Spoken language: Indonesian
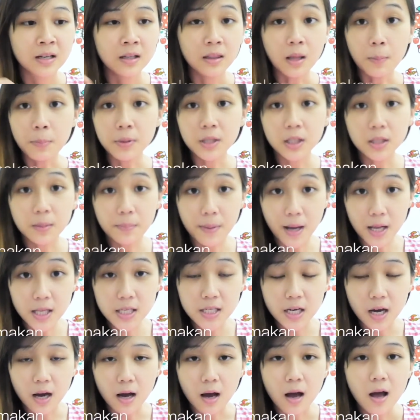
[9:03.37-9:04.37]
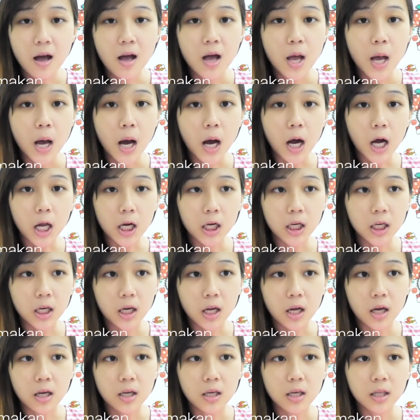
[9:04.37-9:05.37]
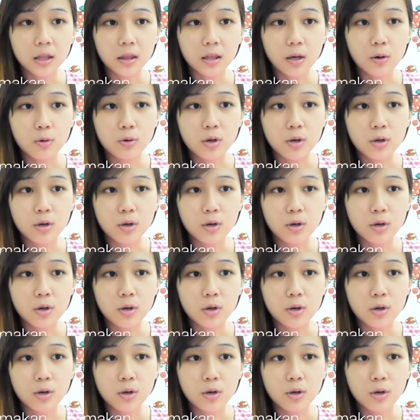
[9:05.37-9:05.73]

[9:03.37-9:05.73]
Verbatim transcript: tapi tetap aja karena kita